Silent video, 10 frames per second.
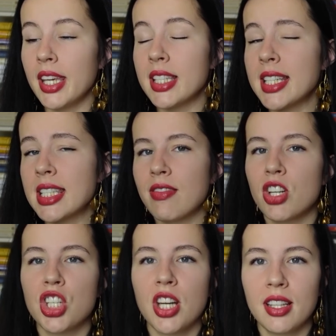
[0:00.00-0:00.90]
И здесь
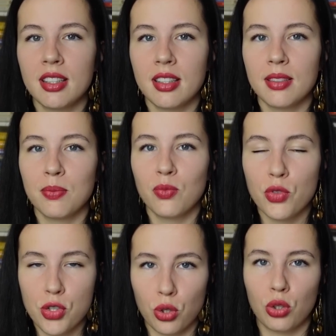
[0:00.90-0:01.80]
совершенно
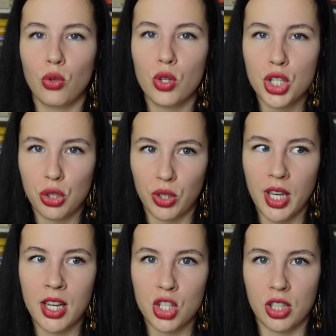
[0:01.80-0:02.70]
все то, что
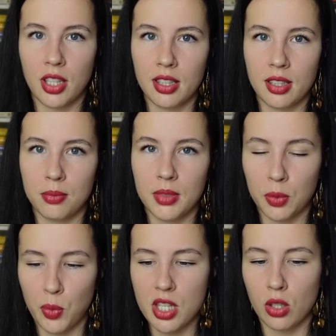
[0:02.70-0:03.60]
я и ожидала
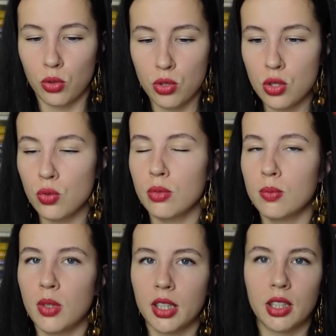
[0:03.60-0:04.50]
от Масян Тунсю,
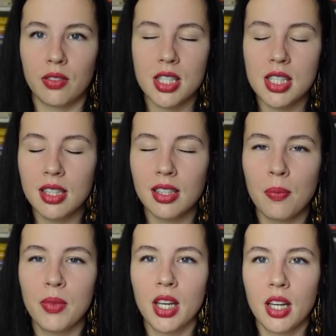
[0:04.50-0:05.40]
от этого
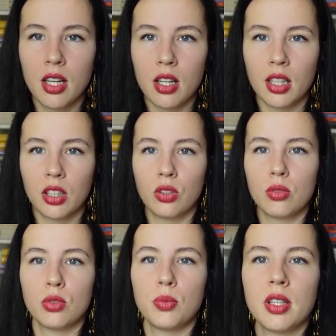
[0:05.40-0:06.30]
цикла. Он,
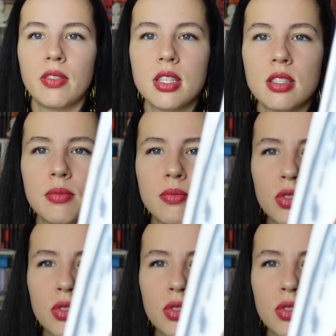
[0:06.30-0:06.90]
он у меня весь,